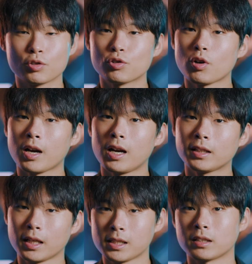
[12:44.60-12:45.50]
추적할
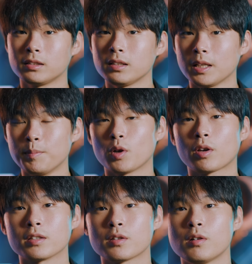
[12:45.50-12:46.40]
대상을
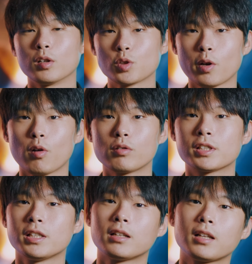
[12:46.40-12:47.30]
입력해서 촬영을
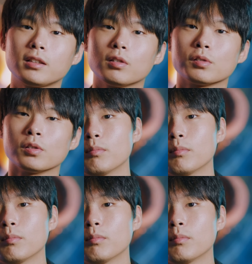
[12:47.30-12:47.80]
진행을 하는 거죠